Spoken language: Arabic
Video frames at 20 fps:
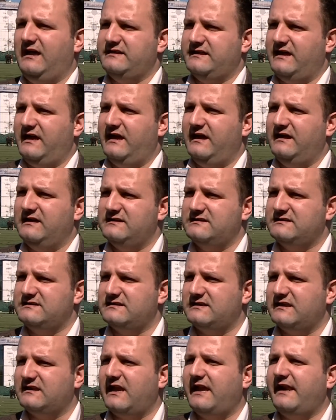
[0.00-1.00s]

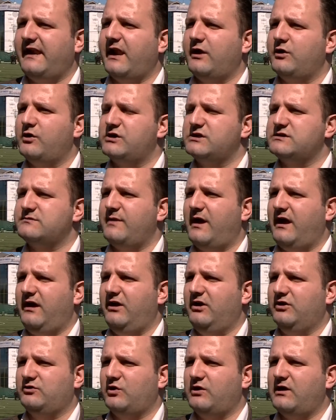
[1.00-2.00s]
استطعنا أنه
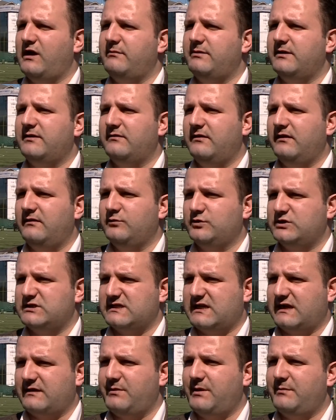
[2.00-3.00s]
نجمع طلاب
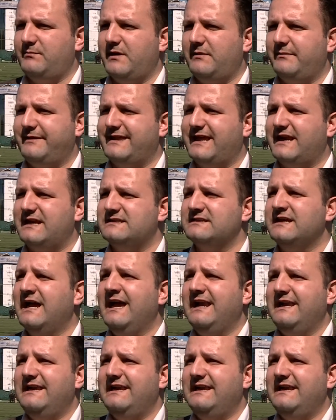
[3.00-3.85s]
المتسربين من المدارس